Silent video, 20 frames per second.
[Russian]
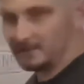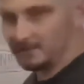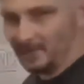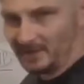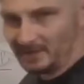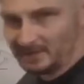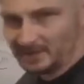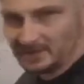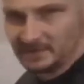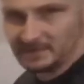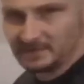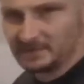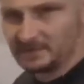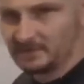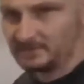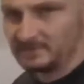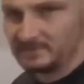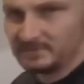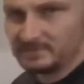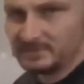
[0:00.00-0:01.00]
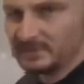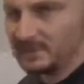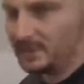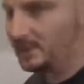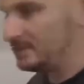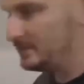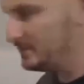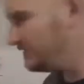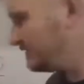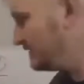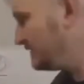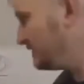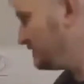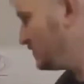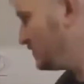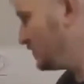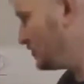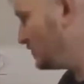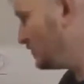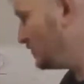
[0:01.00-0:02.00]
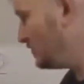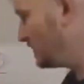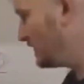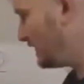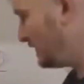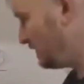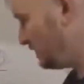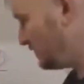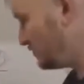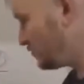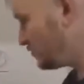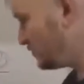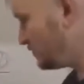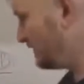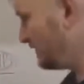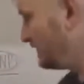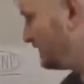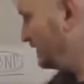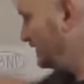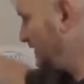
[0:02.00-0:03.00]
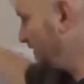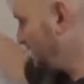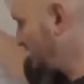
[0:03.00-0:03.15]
и компания, и я, и много-много кого еще, да,